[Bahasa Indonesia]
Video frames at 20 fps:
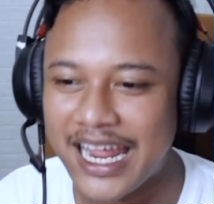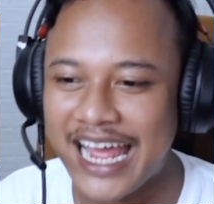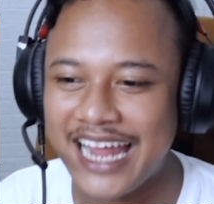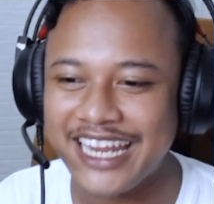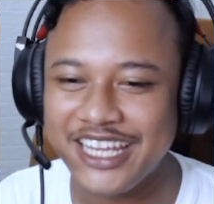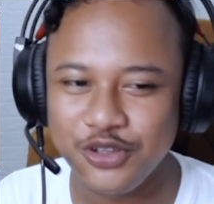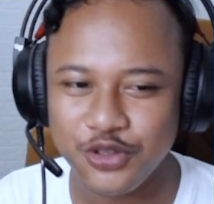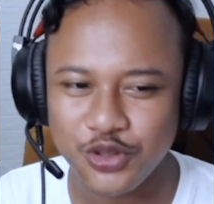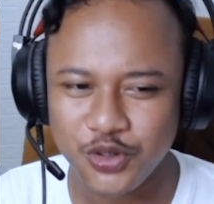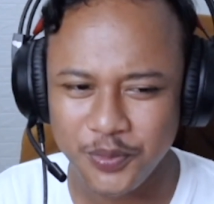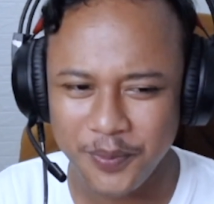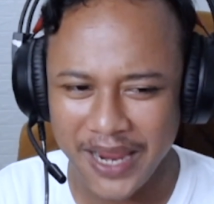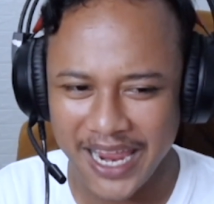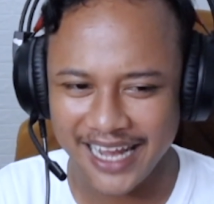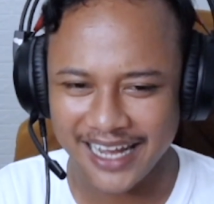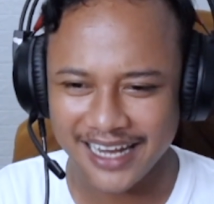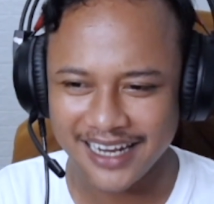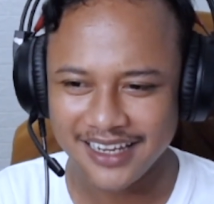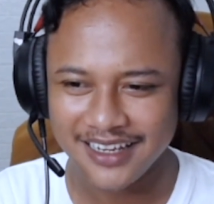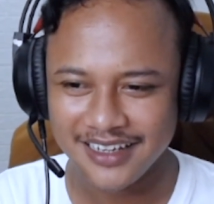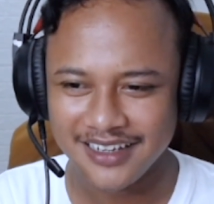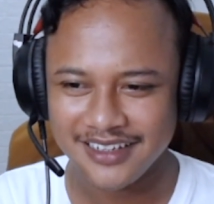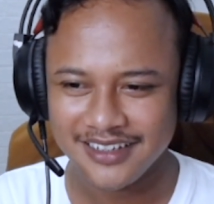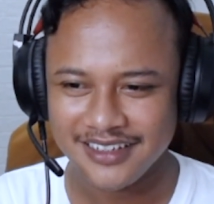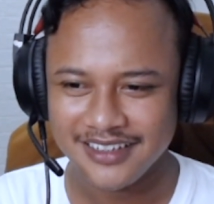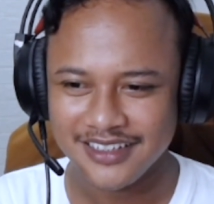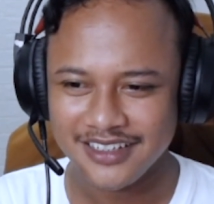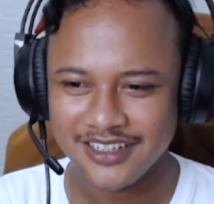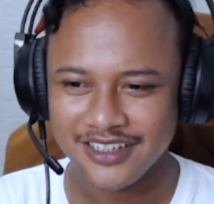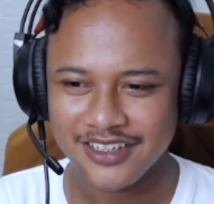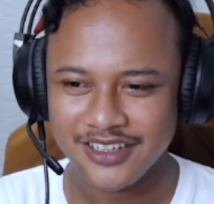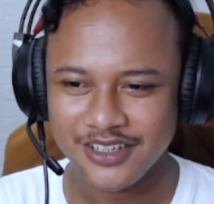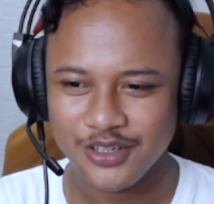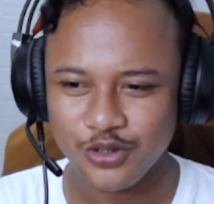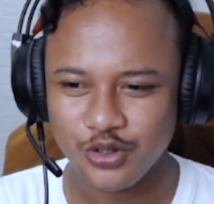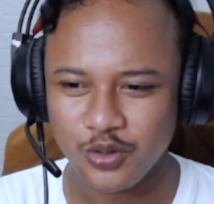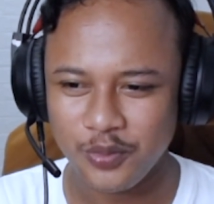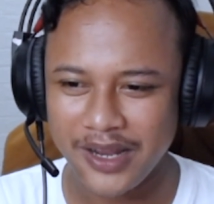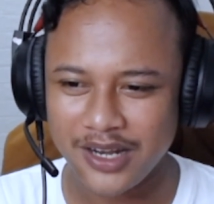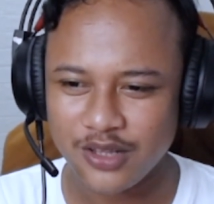ada YouTuber? Nih,
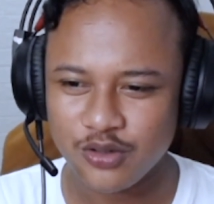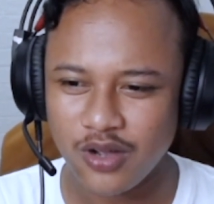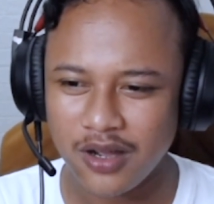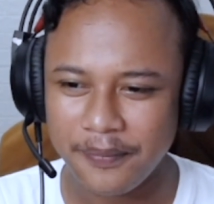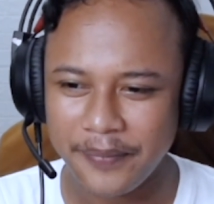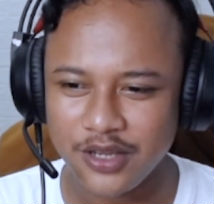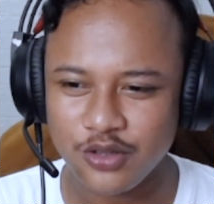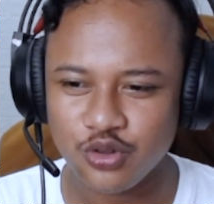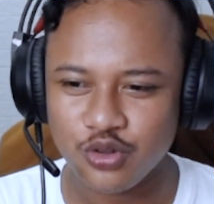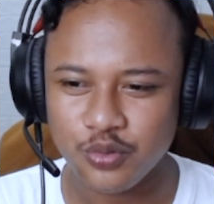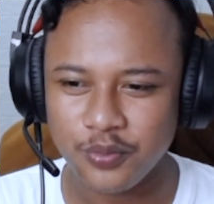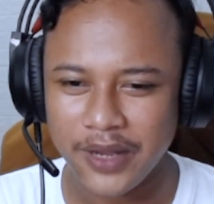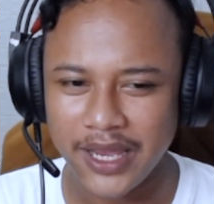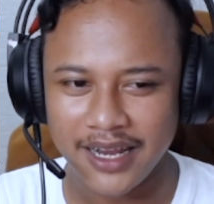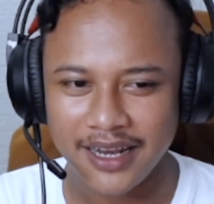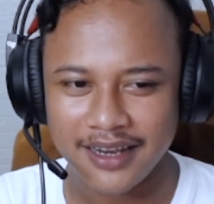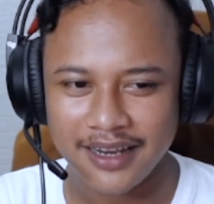YouTuber tuh apa YouTuber?